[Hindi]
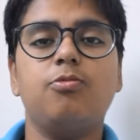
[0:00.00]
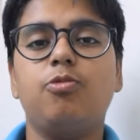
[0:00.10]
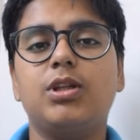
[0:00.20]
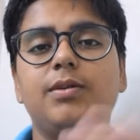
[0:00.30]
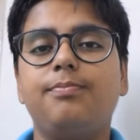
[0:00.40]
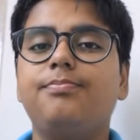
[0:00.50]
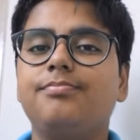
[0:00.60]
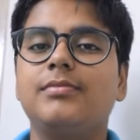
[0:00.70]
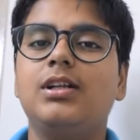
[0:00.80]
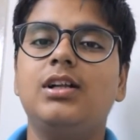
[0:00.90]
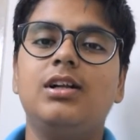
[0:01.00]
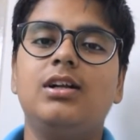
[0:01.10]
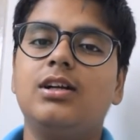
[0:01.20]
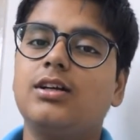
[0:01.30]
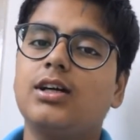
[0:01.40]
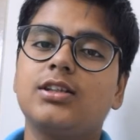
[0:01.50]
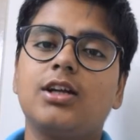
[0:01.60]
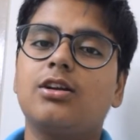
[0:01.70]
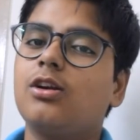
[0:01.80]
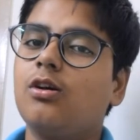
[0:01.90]
मतलब कंगना
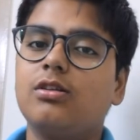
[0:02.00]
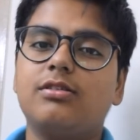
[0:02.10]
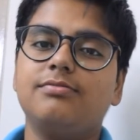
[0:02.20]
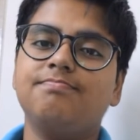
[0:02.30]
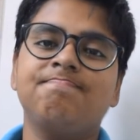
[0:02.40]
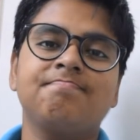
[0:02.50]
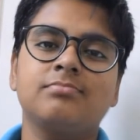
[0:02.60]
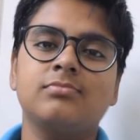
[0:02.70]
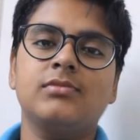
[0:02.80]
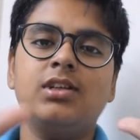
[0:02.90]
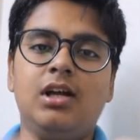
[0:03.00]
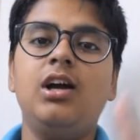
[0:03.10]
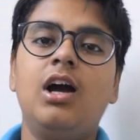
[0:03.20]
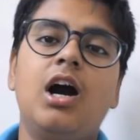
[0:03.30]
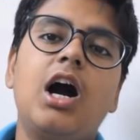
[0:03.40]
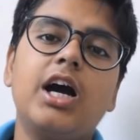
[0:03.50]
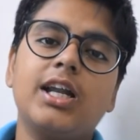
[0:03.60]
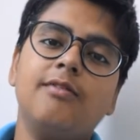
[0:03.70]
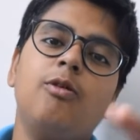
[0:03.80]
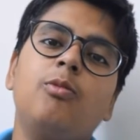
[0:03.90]
रनौत अगर
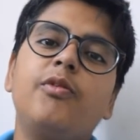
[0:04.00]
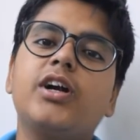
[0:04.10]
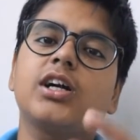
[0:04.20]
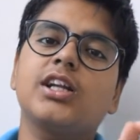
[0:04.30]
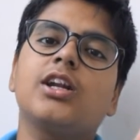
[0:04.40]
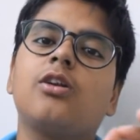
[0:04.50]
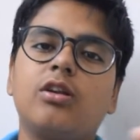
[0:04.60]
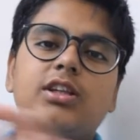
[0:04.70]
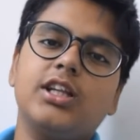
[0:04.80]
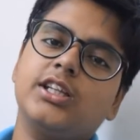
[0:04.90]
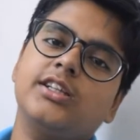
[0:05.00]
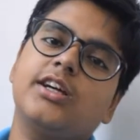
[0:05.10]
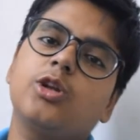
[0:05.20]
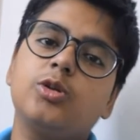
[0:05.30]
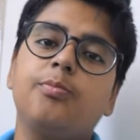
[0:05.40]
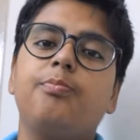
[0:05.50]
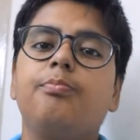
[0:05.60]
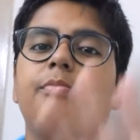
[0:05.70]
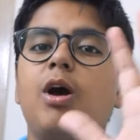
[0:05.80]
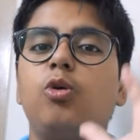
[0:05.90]
आप वो मूवी कंगना रनौत के लिए देखने जा रहे हो तो
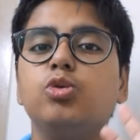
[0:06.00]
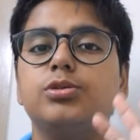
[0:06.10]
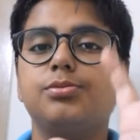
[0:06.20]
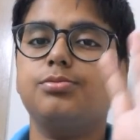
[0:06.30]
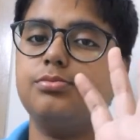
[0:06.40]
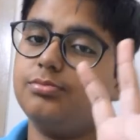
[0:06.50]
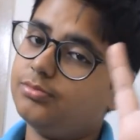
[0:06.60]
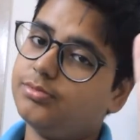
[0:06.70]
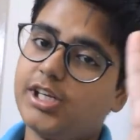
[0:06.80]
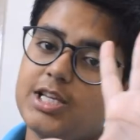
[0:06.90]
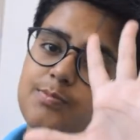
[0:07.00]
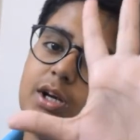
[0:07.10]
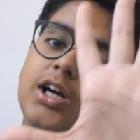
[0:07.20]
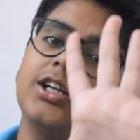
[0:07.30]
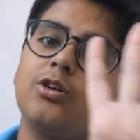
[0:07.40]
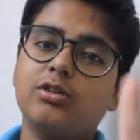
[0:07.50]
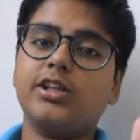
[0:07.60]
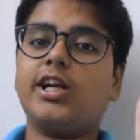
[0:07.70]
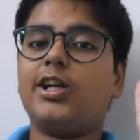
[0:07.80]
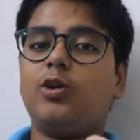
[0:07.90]
मैं उस केस में कंगना रनौत की
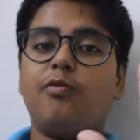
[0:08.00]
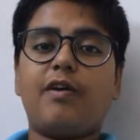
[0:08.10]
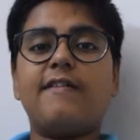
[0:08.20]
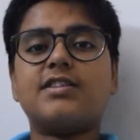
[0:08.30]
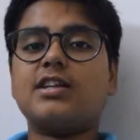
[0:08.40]
एक्टिंग को फाइव स्टार